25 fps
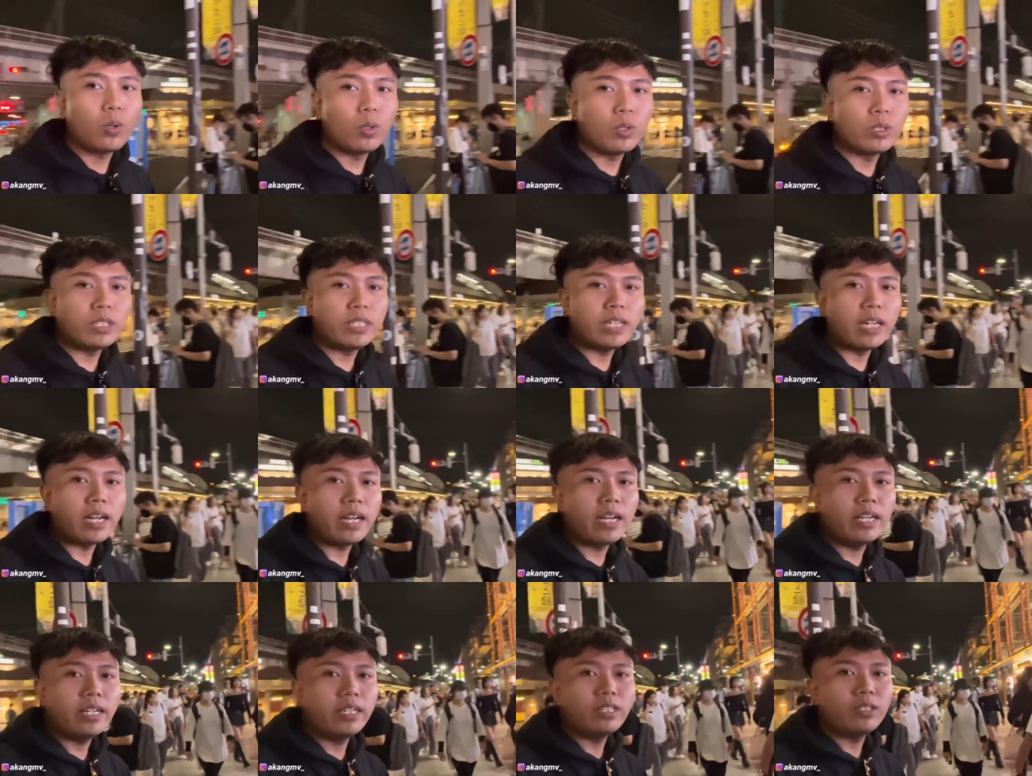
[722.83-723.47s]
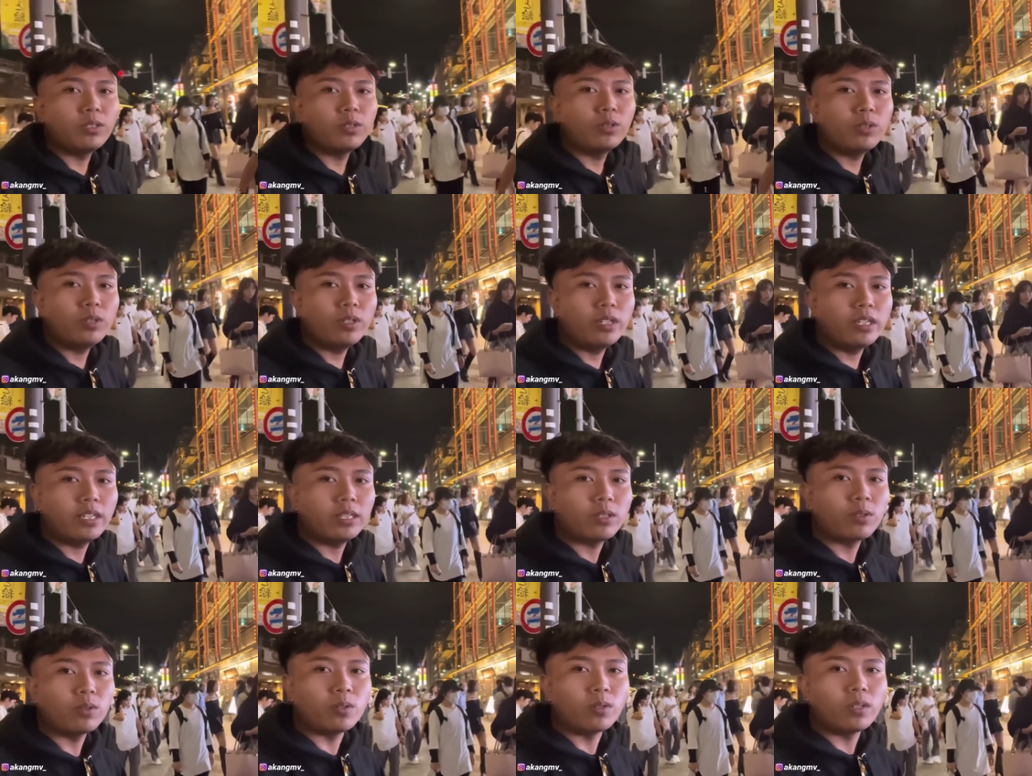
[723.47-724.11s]
si hai
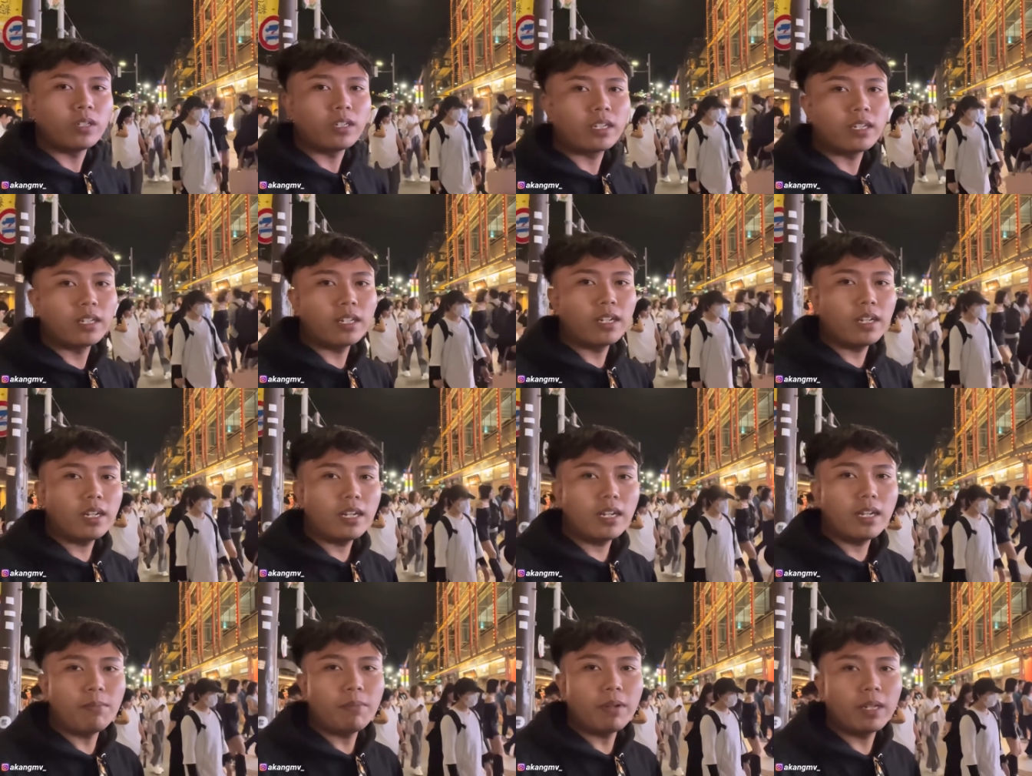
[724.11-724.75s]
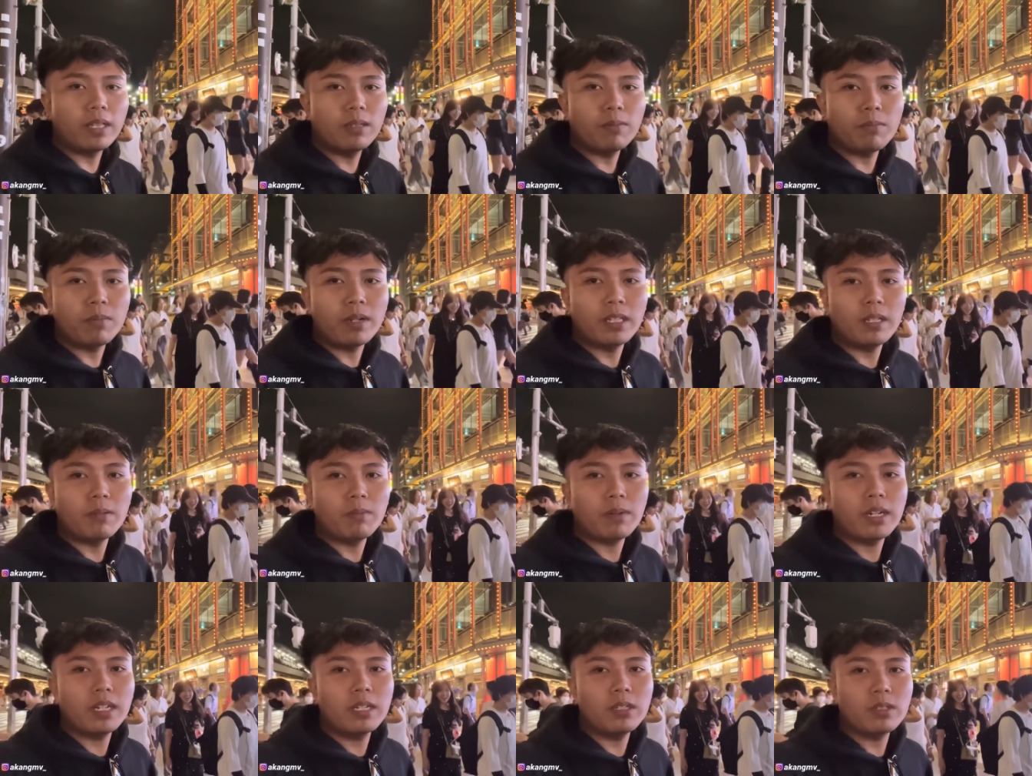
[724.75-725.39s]
cuy tuh gila
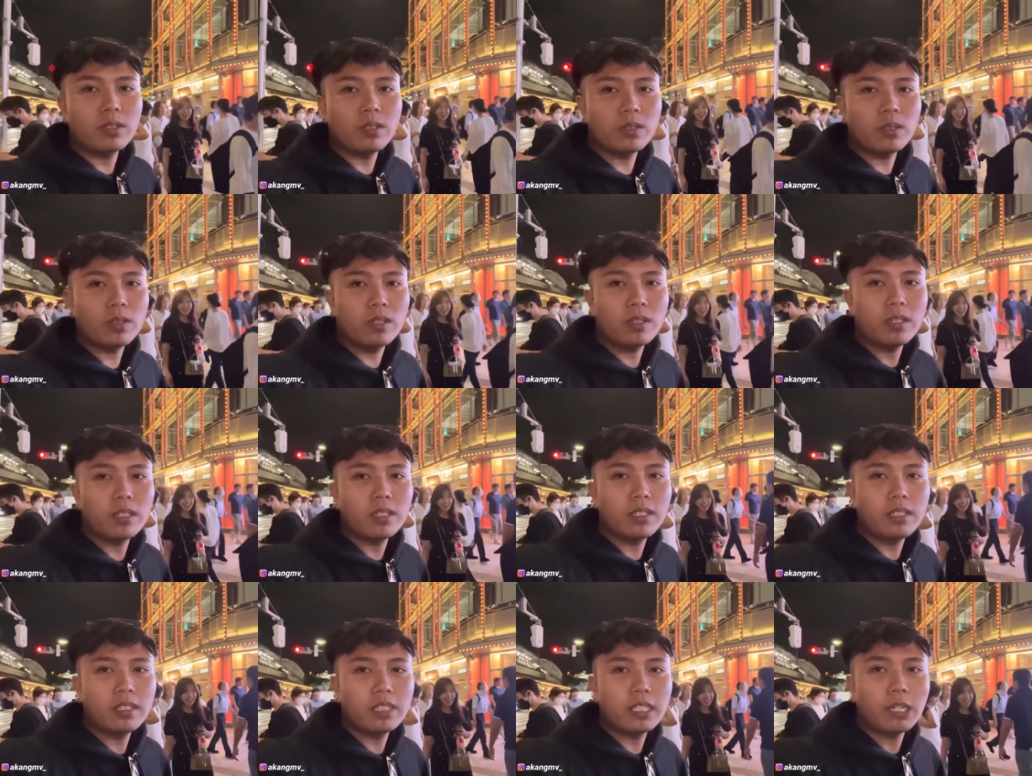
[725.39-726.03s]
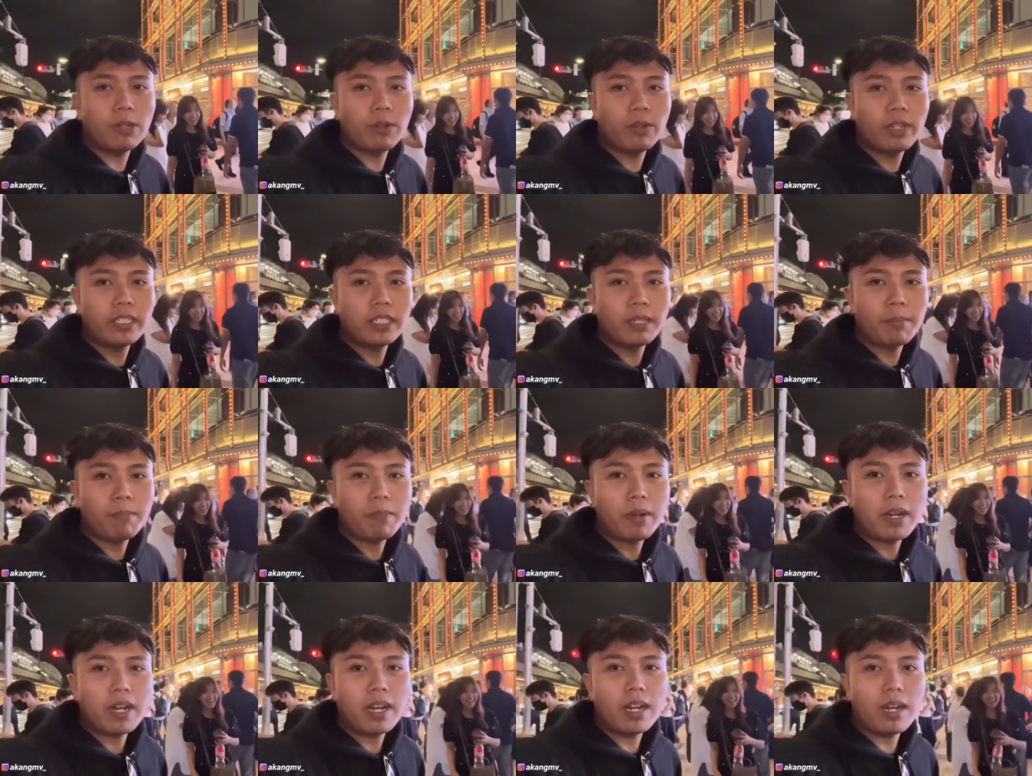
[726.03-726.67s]
mantep-mantep kali eh, cuy
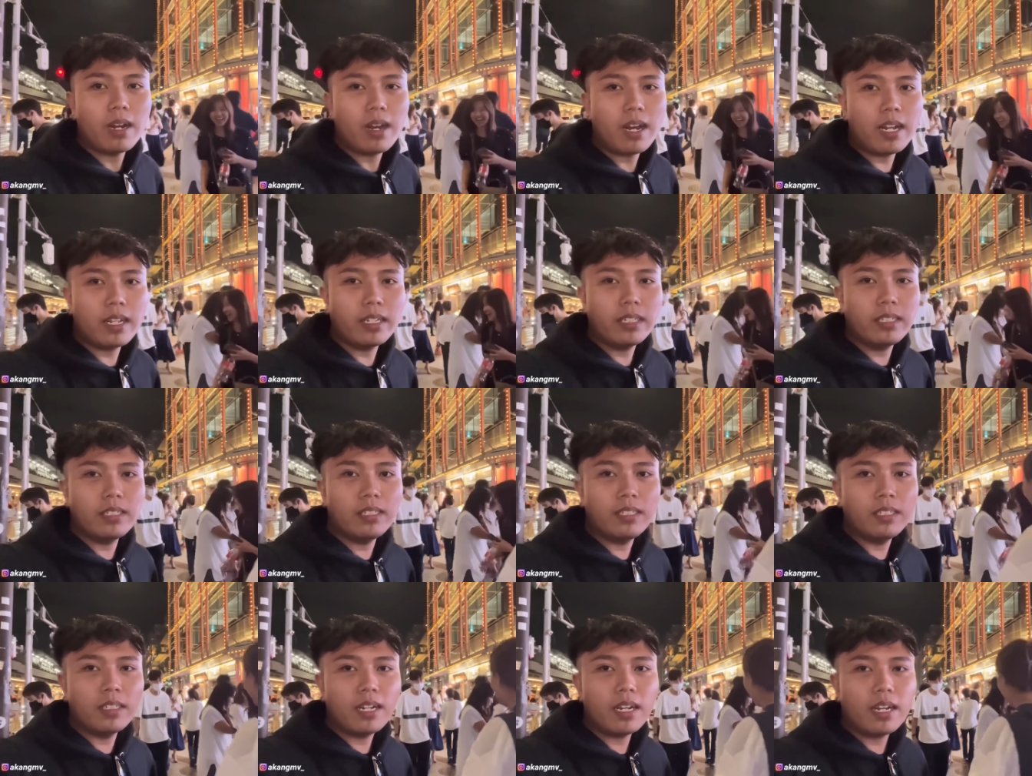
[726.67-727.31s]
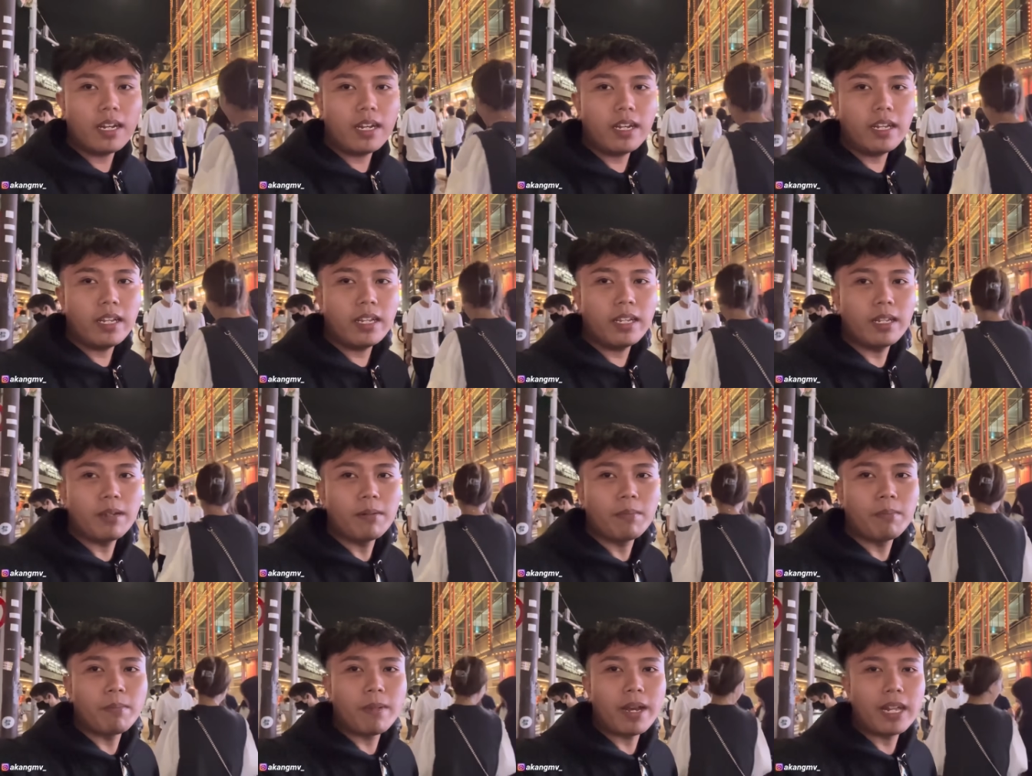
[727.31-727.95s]
Jepang
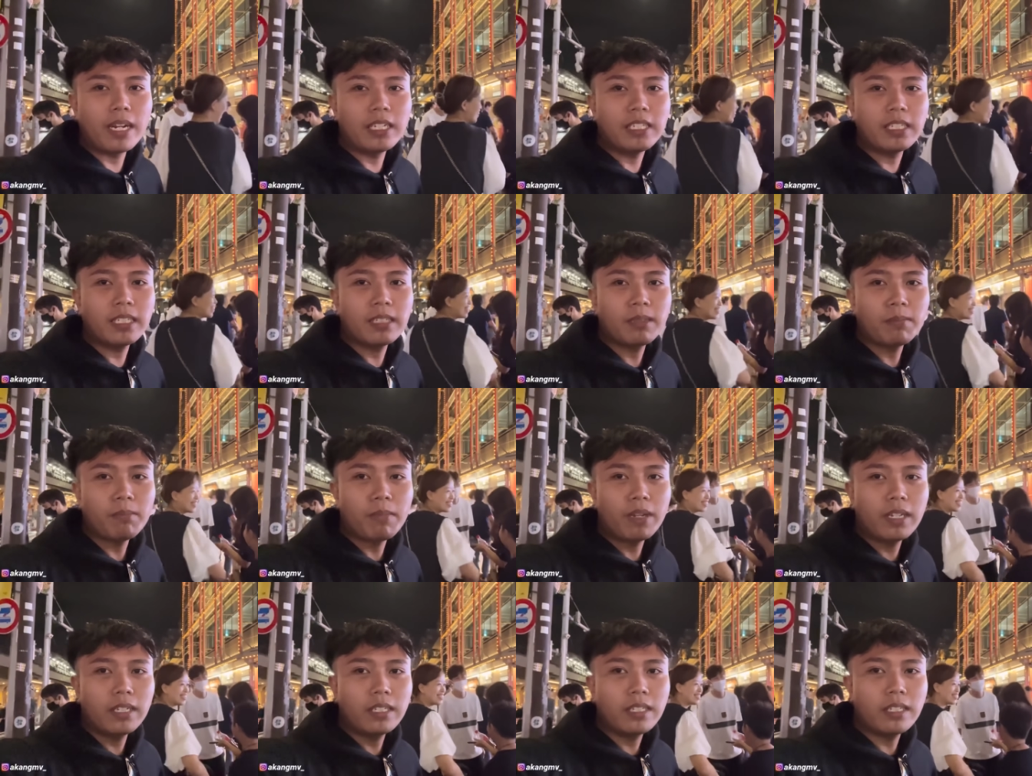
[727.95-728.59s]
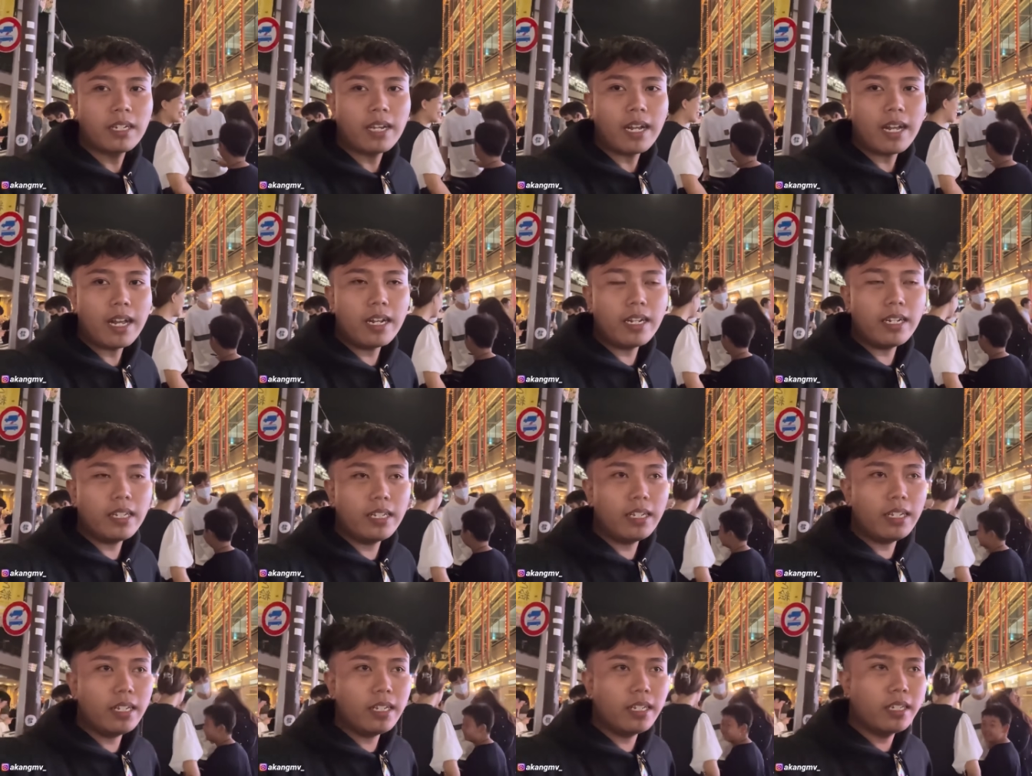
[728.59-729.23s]
anjay manis-manis
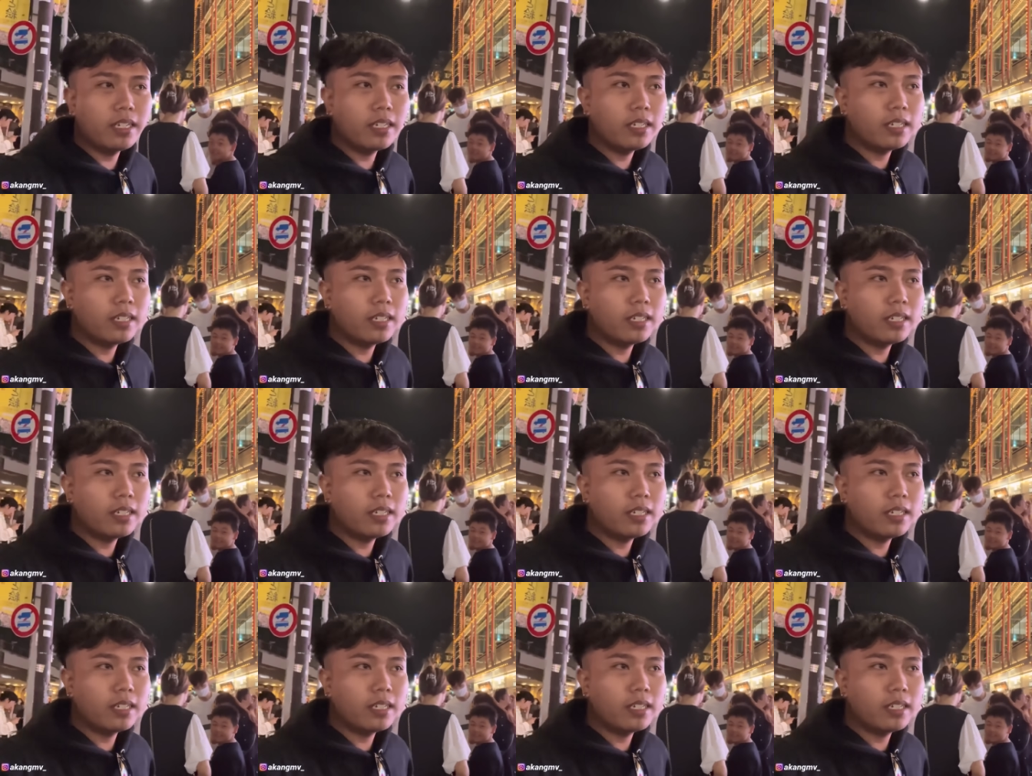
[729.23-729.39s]
sekali